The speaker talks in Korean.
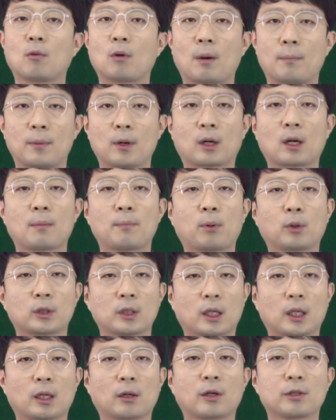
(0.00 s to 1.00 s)
완벽한
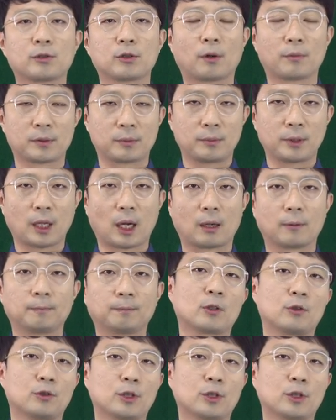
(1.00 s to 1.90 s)
포장이라고 할 수 없습니다.